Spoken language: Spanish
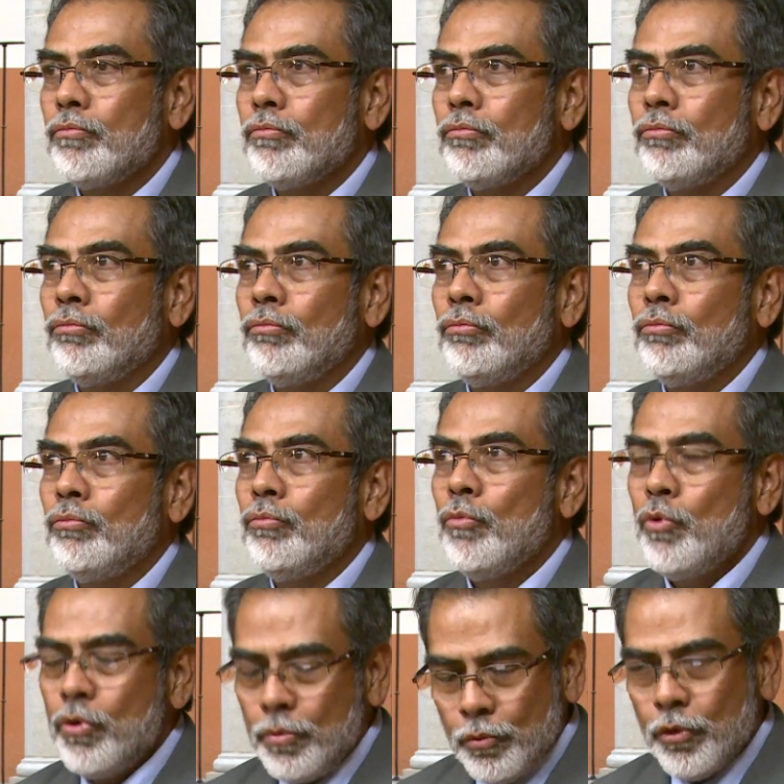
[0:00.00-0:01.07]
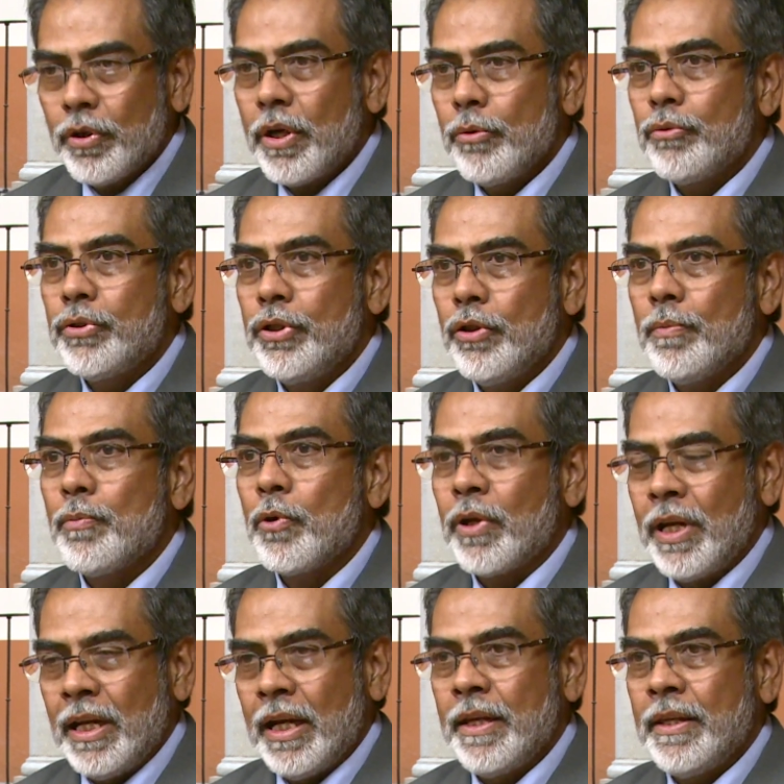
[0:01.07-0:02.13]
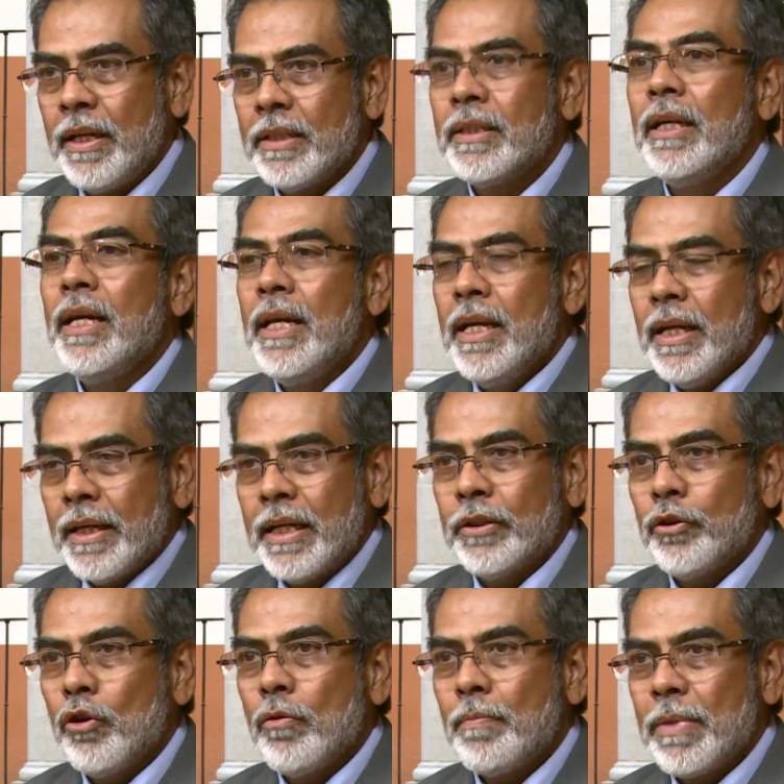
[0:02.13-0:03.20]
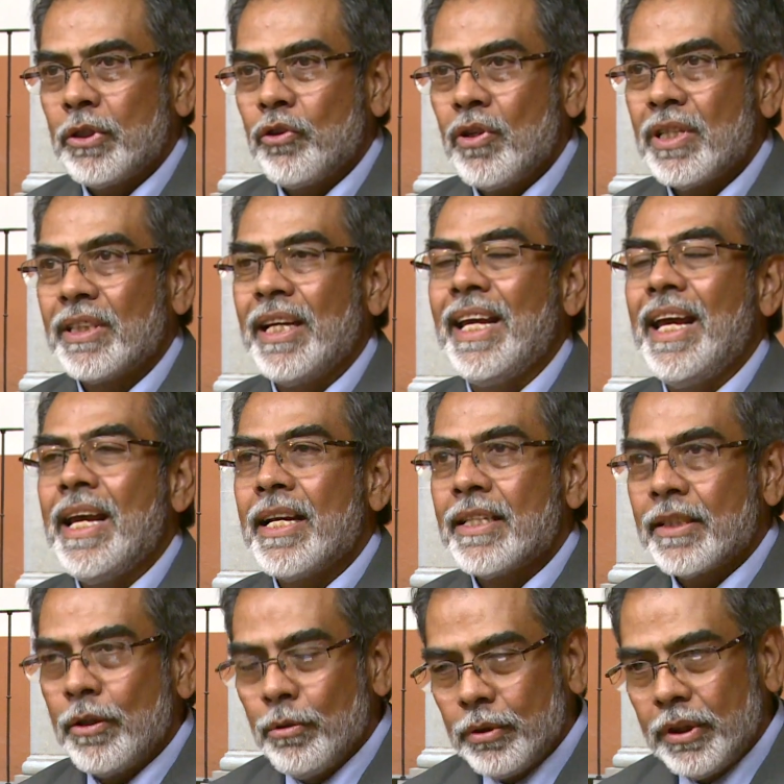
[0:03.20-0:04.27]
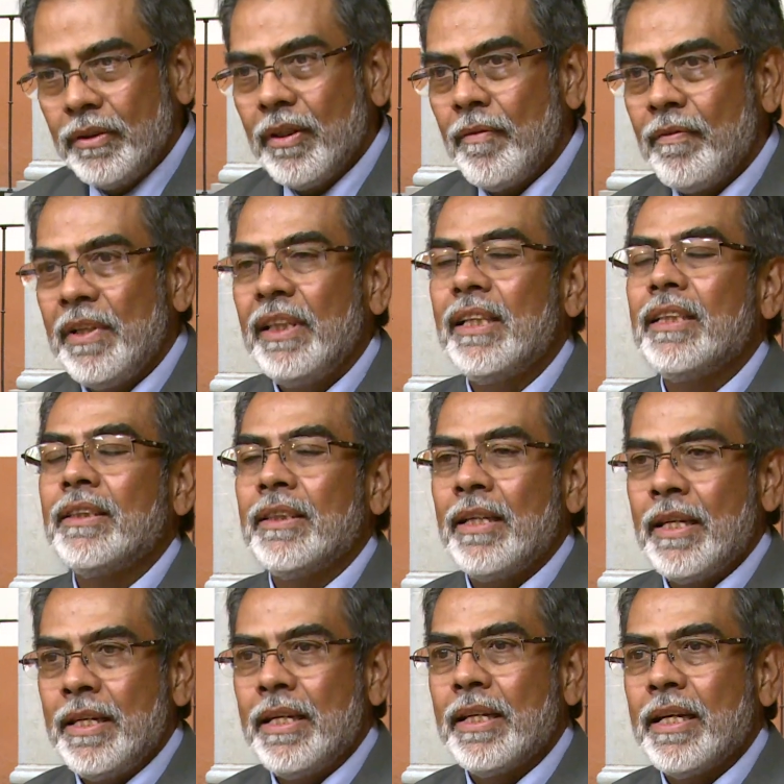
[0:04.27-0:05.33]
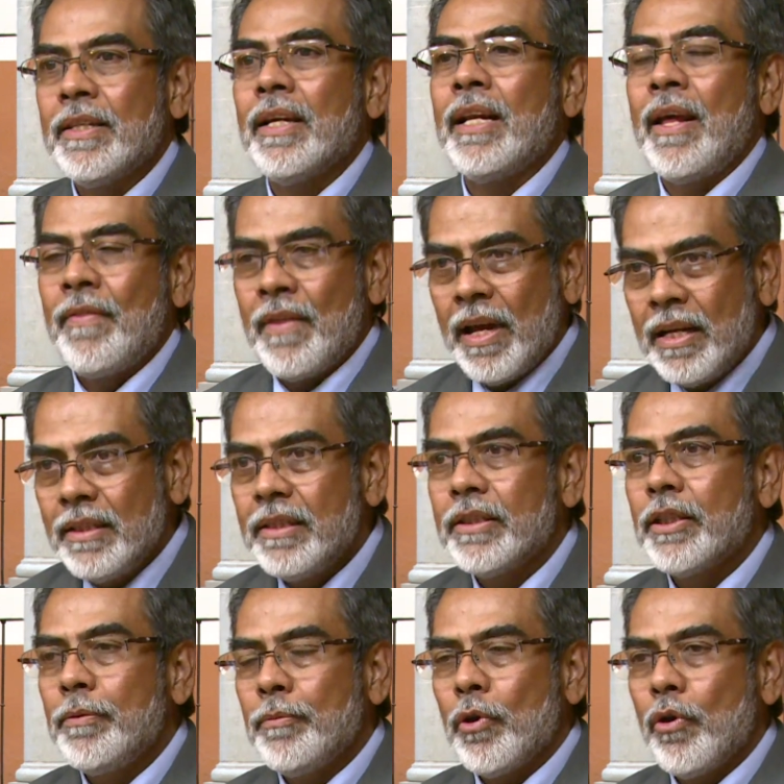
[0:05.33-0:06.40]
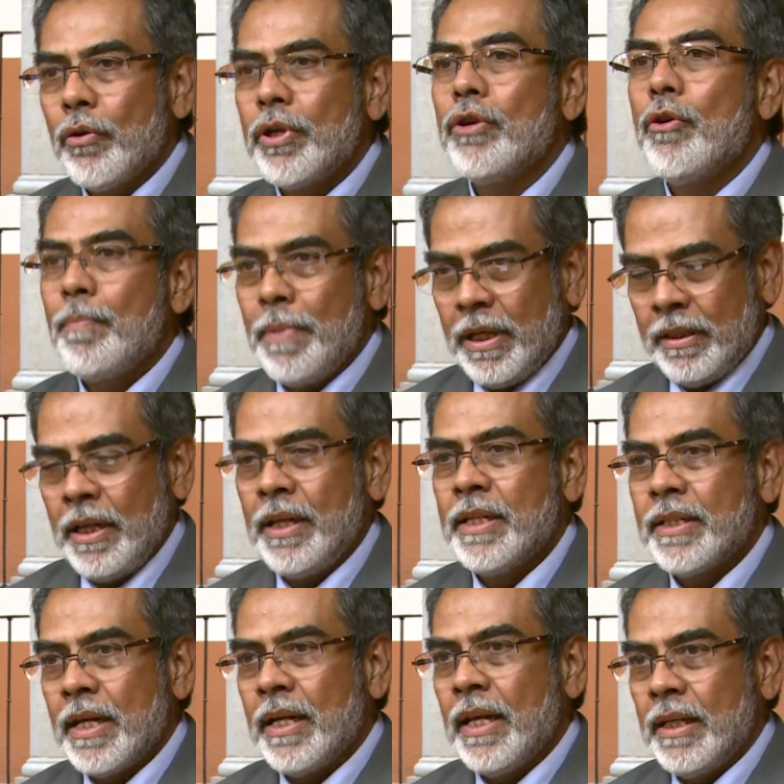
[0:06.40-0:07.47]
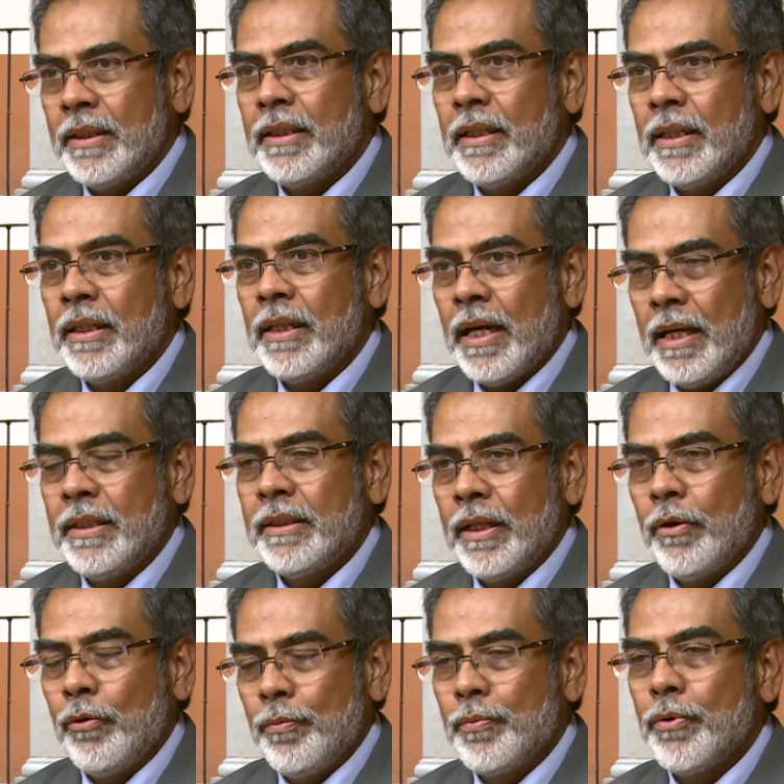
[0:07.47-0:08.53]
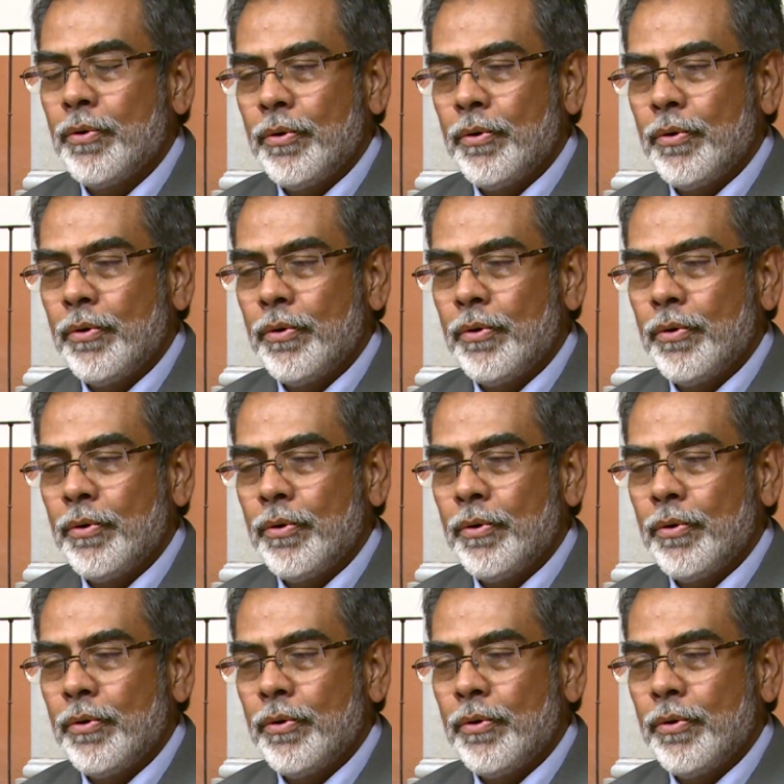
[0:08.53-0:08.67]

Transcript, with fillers: muy, muy reducido porque la idea es que solo personas que exclusivamente se dediquen al análisis criminológico pertenezcan a este, a este grupo.